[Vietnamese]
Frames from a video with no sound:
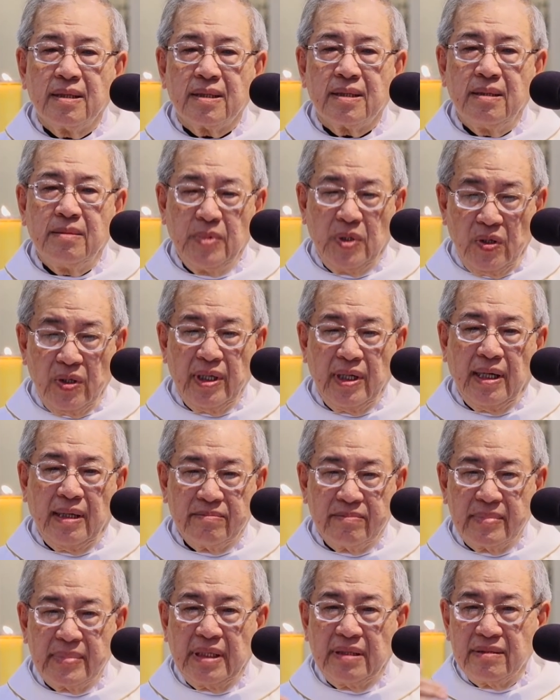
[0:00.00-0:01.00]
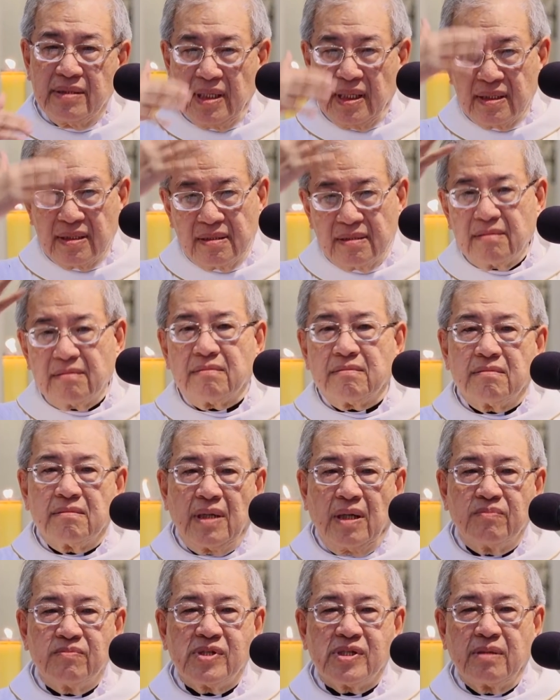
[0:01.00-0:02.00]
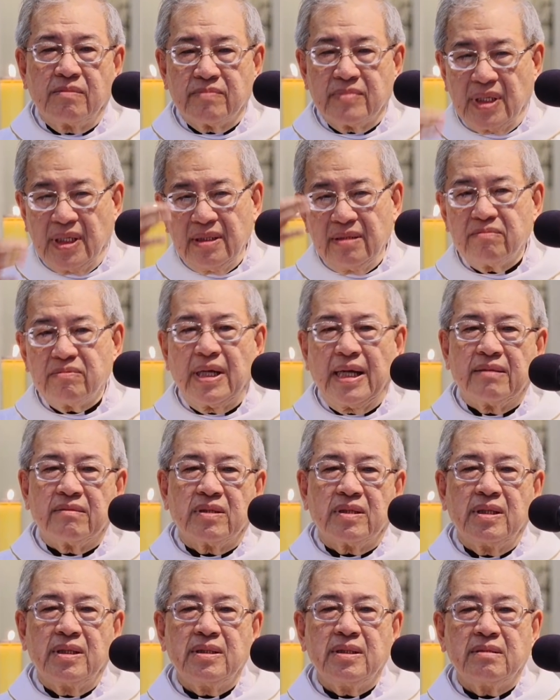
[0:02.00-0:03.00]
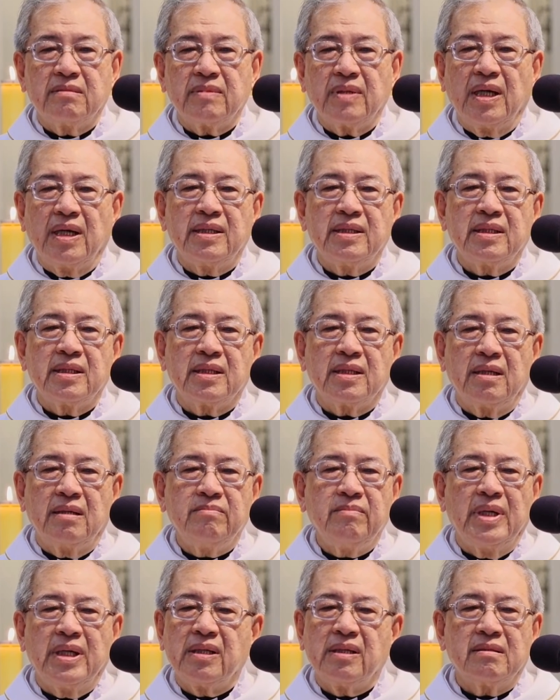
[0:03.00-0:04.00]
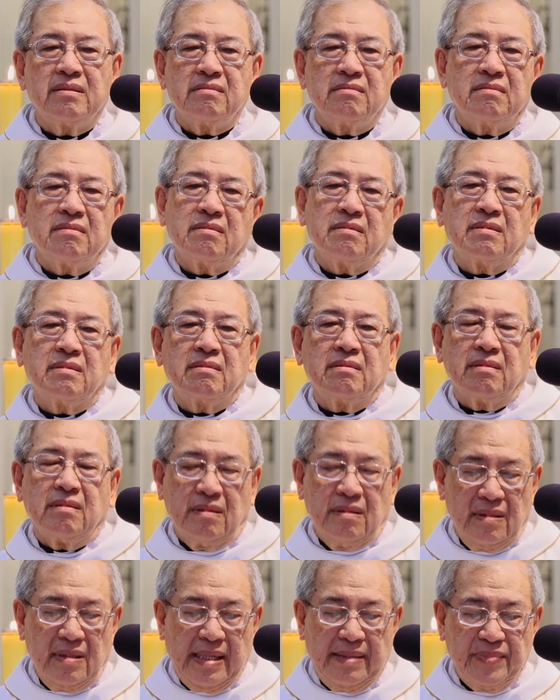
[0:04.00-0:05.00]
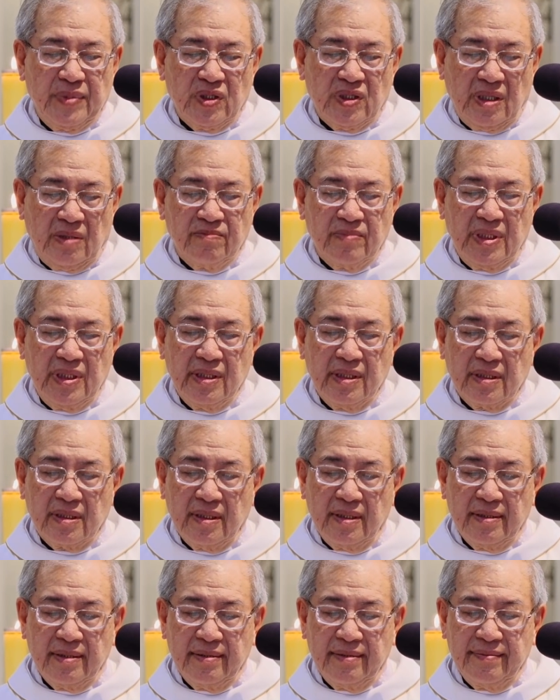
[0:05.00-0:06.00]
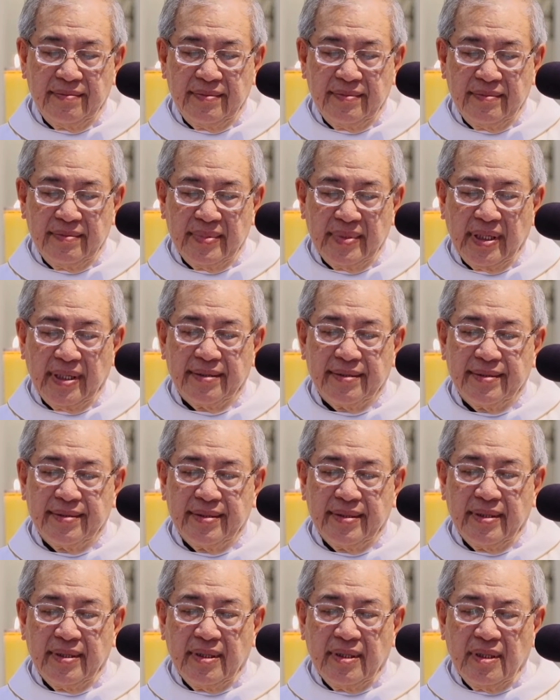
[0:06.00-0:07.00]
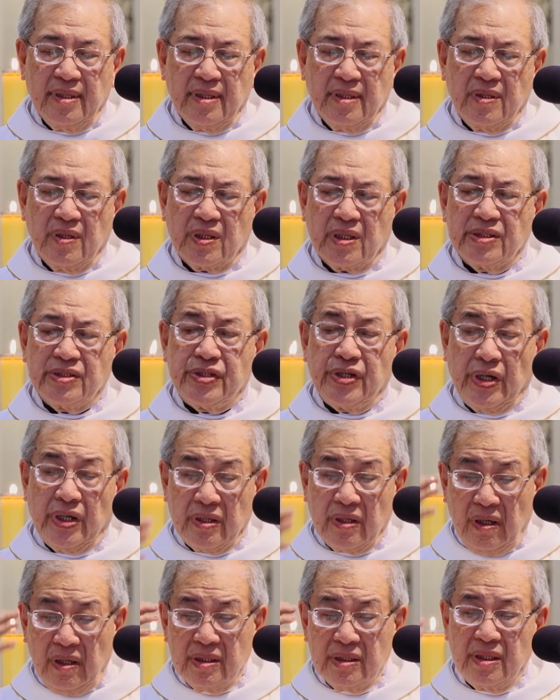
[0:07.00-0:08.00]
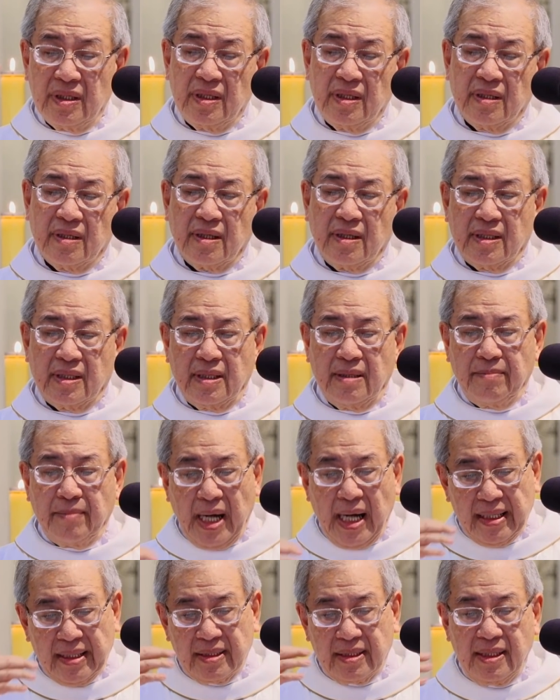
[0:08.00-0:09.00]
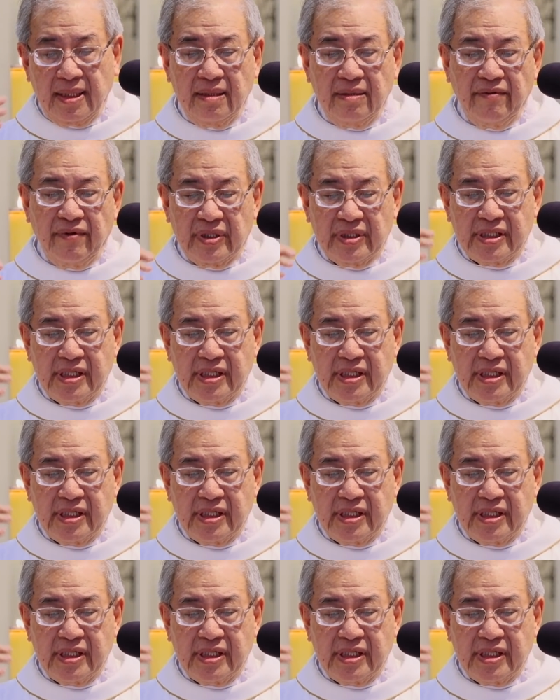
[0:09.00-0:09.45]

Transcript: Có một cái ông giáo dân Ông xông tới, ông nhào tới Ông đỡ nhưng ông bị nó Làm cho trọng thương thôi nha yeah. Sau cái chuyện đó thì người ta bàn tính Và